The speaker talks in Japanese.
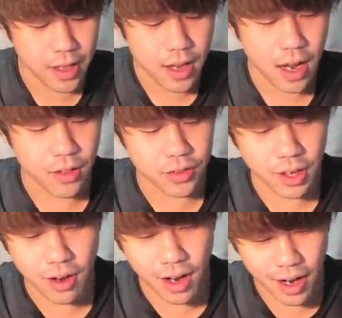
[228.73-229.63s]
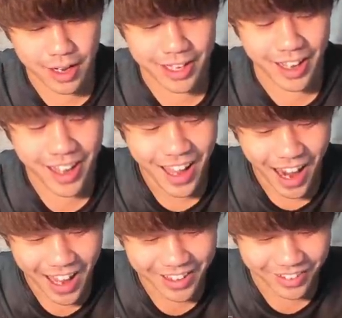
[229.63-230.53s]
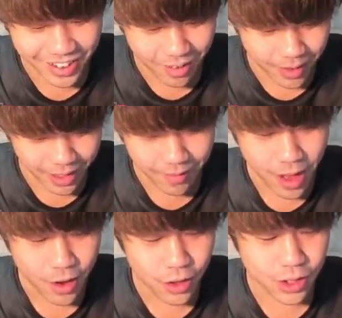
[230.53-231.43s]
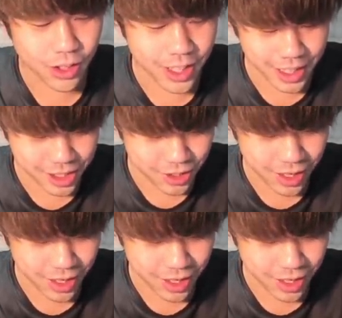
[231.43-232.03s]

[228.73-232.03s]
あの、タワー、相手、相手のタワーまで、ウッド切った瞬